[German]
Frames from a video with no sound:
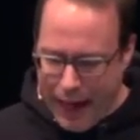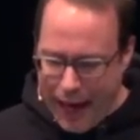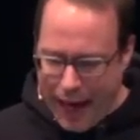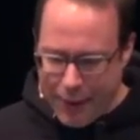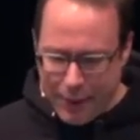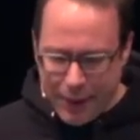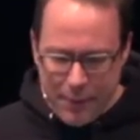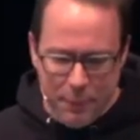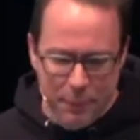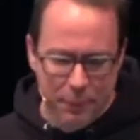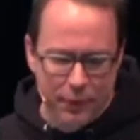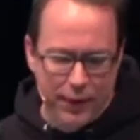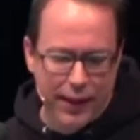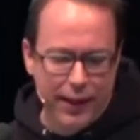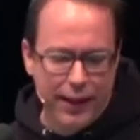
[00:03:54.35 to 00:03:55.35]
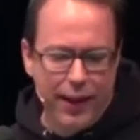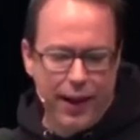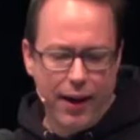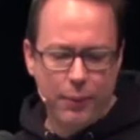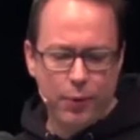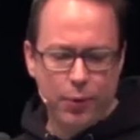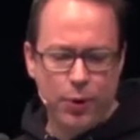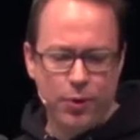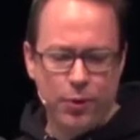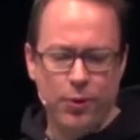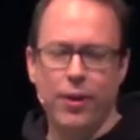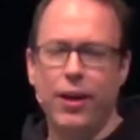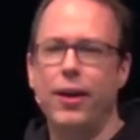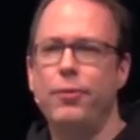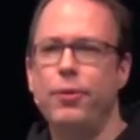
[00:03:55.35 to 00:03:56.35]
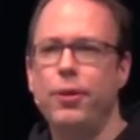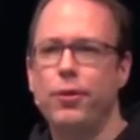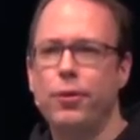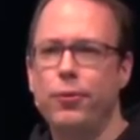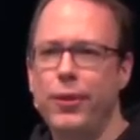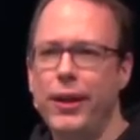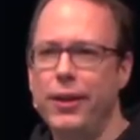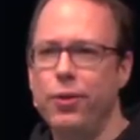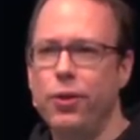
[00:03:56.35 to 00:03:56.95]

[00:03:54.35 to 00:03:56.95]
Aber ähm, es gehört zu unserer Philosophie,